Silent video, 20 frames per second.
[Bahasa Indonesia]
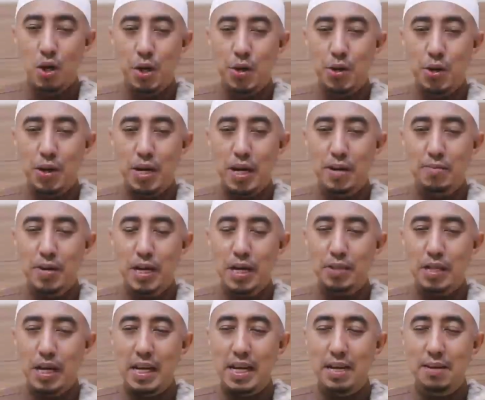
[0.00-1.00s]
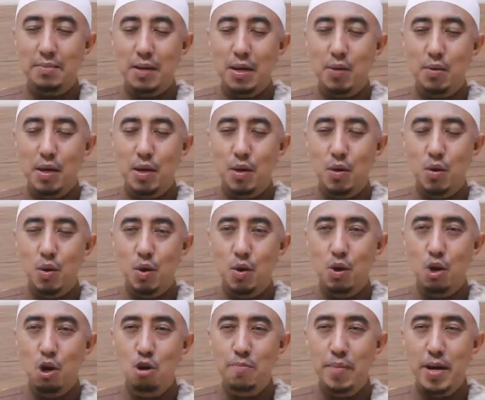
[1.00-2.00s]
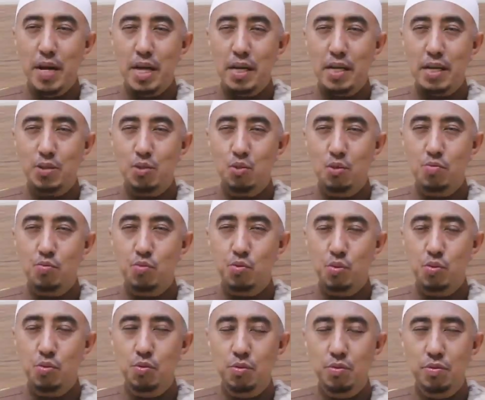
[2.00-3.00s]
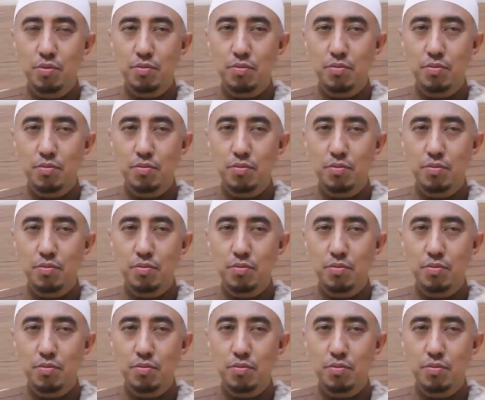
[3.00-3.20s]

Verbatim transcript: Ada orang mengatakan bahwa Allahumma laka sumtu